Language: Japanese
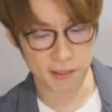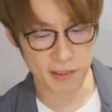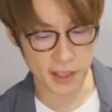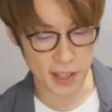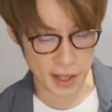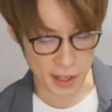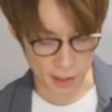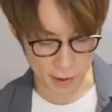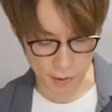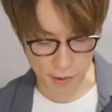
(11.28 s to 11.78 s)
るん
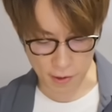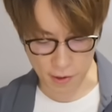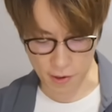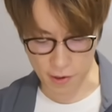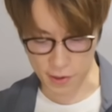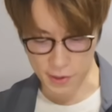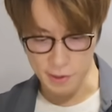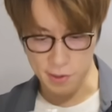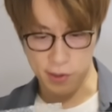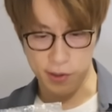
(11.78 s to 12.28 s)
だけ
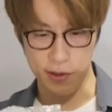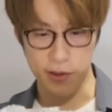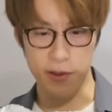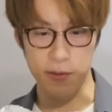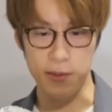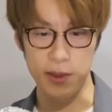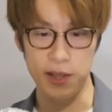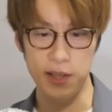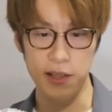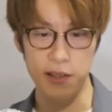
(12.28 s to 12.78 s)
ど、ちょっ
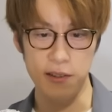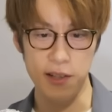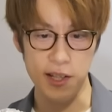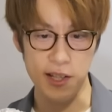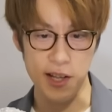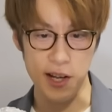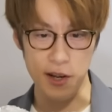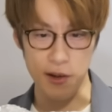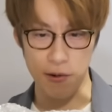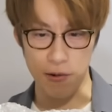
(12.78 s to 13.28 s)
と見てくだ
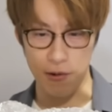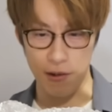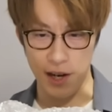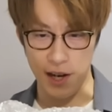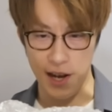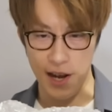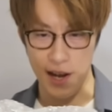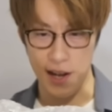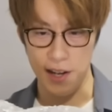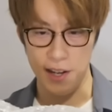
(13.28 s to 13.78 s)
さいよこ
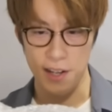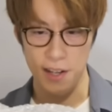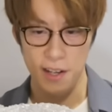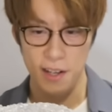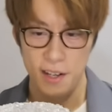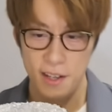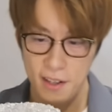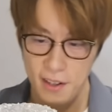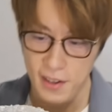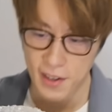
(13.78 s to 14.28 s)
れ。
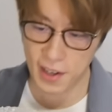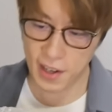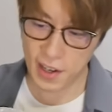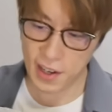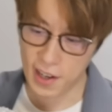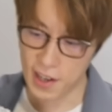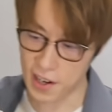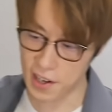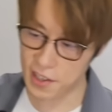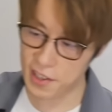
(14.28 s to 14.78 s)

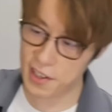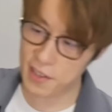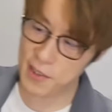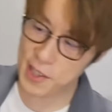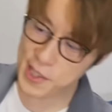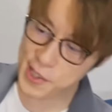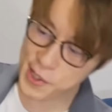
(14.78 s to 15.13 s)
開けま